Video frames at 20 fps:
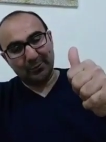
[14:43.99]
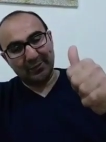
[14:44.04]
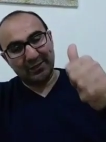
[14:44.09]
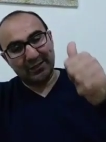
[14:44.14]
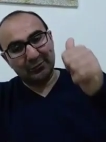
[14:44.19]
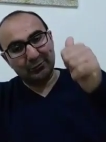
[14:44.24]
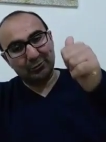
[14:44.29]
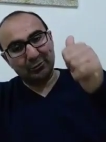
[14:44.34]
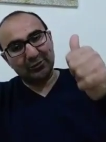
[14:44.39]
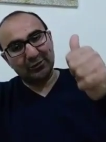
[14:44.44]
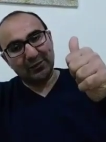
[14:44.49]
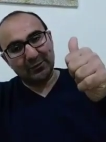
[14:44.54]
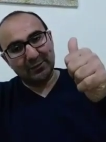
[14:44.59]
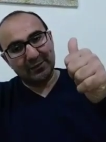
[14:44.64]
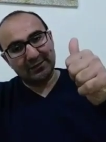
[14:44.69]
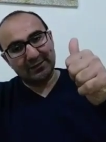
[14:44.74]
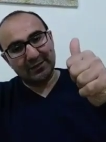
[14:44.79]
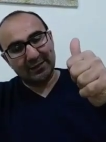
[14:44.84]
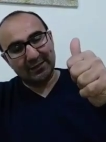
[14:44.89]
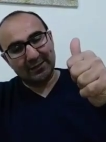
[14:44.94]
İlk Türk
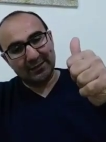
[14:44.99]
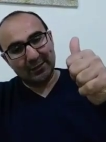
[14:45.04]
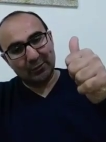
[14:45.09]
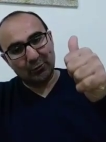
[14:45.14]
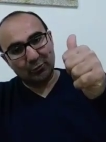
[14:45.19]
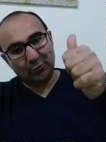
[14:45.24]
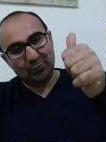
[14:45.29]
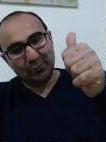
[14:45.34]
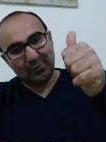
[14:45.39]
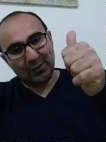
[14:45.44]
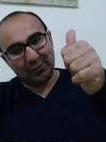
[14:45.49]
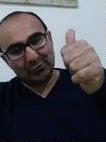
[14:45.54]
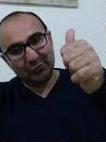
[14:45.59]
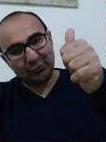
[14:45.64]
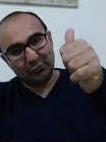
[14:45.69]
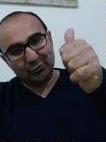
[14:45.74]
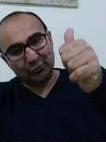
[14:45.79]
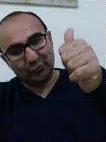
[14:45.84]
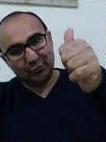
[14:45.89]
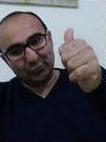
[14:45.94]
devletlerinde hükümdar
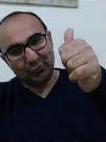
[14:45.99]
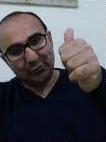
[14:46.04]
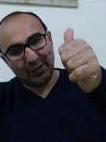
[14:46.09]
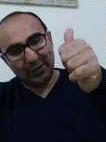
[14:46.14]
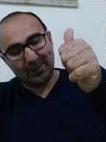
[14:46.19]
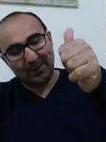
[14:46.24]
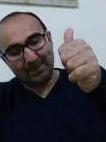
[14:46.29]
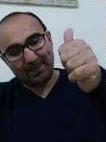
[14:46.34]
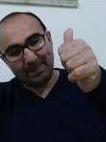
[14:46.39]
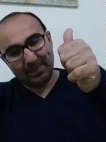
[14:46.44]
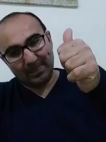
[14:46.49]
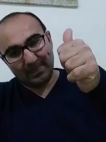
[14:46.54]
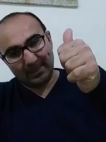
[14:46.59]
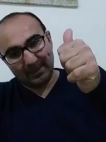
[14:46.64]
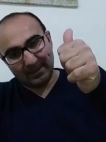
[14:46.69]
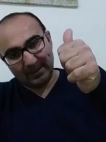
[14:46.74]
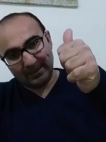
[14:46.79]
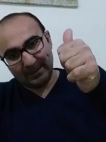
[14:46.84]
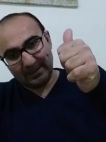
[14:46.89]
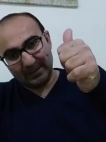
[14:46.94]
çocuğuna
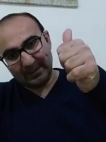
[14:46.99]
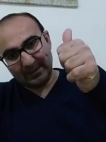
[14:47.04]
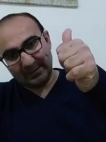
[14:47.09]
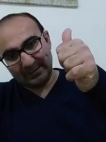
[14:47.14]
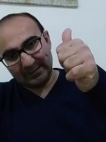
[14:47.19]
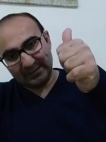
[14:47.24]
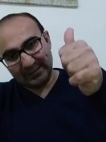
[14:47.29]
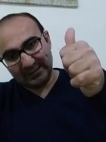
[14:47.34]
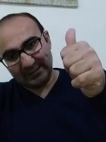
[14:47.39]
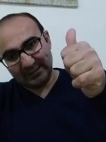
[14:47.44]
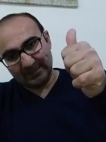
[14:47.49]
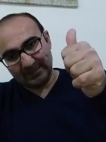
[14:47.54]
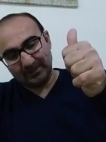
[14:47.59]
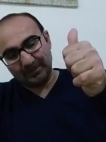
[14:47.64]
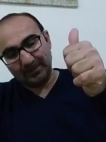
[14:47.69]
e, Tigin.